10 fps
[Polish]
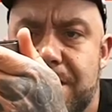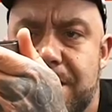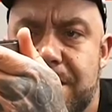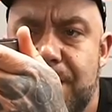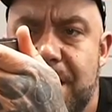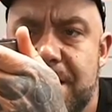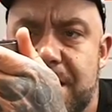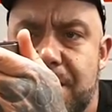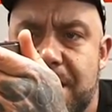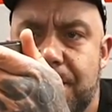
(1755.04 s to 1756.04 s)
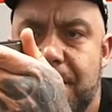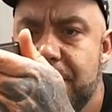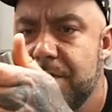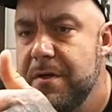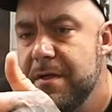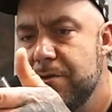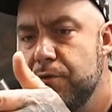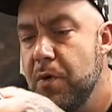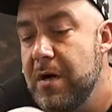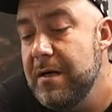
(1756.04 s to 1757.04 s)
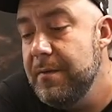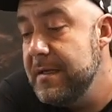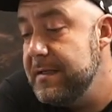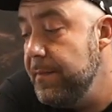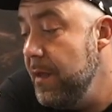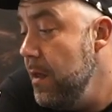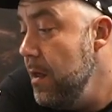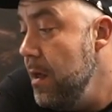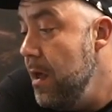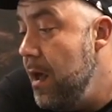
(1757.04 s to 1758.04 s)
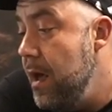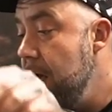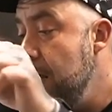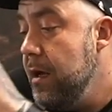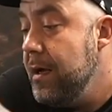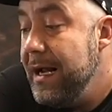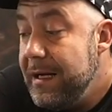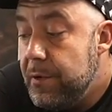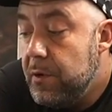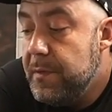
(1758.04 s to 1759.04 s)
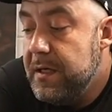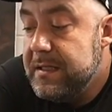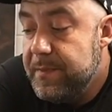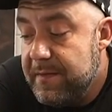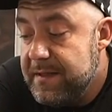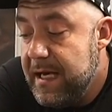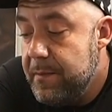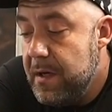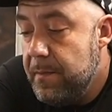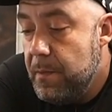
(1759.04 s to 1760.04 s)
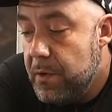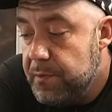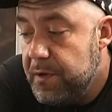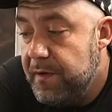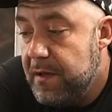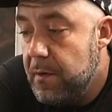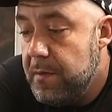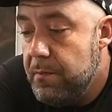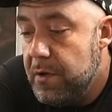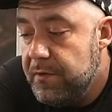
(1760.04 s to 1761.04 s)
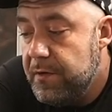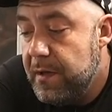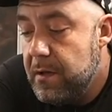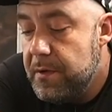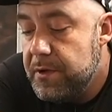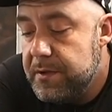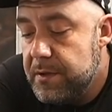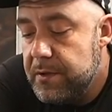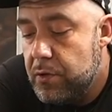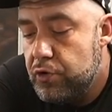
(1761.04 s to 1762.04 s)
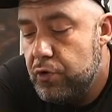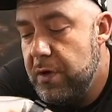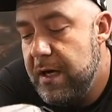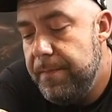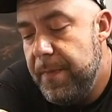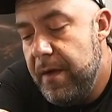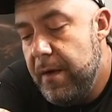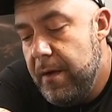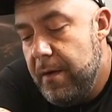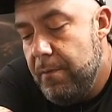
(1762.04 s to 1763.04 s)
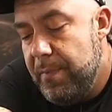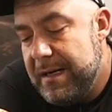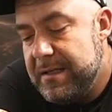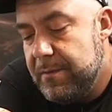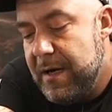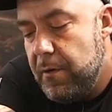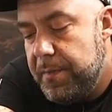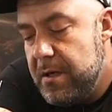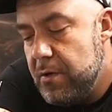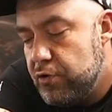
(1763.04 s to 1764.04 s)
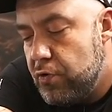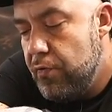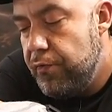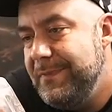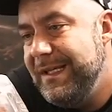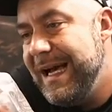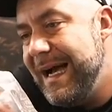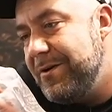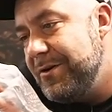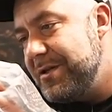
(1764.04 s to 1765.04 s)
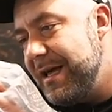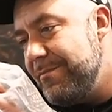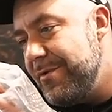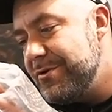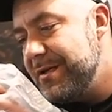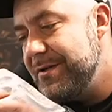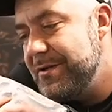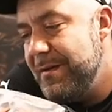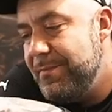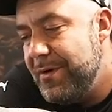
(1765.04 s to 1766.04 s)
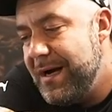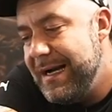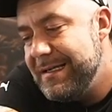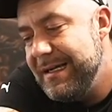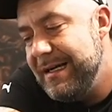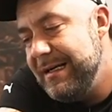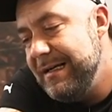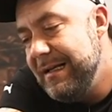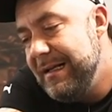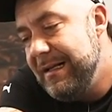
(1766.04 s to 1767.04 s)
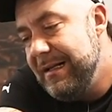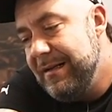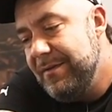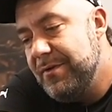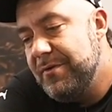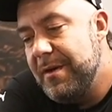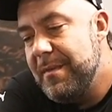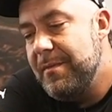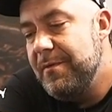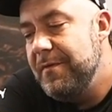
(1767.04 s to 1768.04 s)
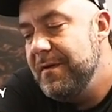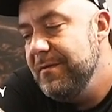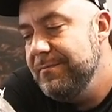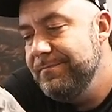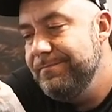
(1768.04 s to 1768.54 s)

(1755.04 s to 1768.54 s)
Z 500 ma na pewno, czyli jest już po kalibracji. E, kalibrujmy, sprawdzajmy, bądźmy świadomi. Bądźmy świadomi, że coś, co kosztuje bardzo mało pieniążków, jakoś tam może coś tam pokaże, ale no tutaj mamy, mówię, do no,